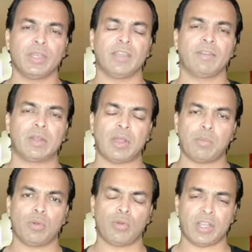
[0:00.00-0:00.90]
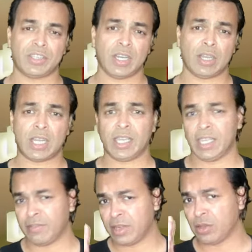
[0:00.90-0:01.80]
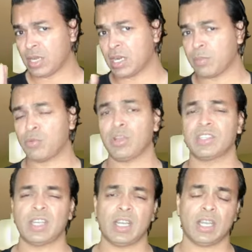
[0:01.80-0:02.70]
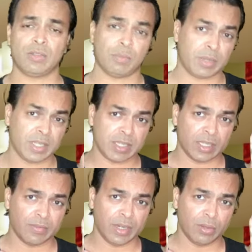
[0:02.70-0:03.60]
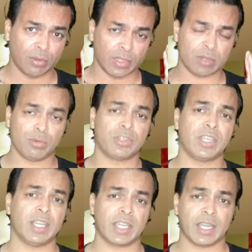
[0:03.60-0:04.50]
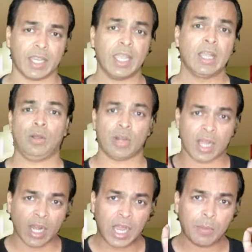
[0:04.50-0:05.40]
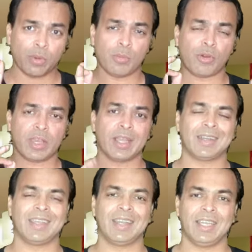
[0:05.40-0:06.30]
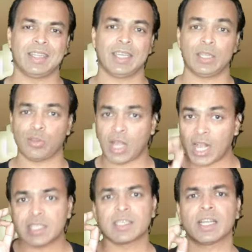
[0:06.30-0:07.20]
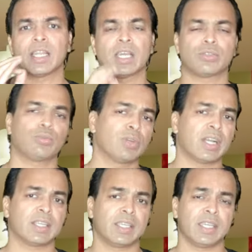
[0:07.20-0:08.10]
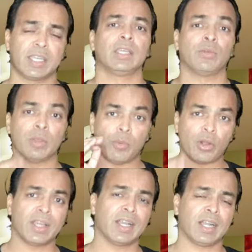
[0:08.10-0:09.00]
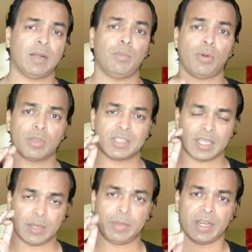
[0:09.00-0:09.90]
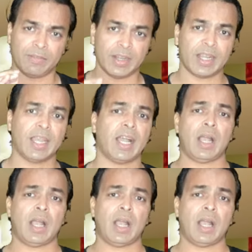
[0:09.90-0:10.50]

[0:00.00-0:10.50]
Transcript: हूँ ये वीडियो आप लोग को अच्छा लगा ये वीडियो अगर आपको अच्छा लगा तो प्लीज़ इस वीडियो को ज़रूर शेयर करिए और अगर आप लोग मोरिंगा नहीं लेते हैं तो आज से लेना शुरू कर दीजिए क्योंकि मोरिंगा का बहुत ज़्यादा बेनिफिट है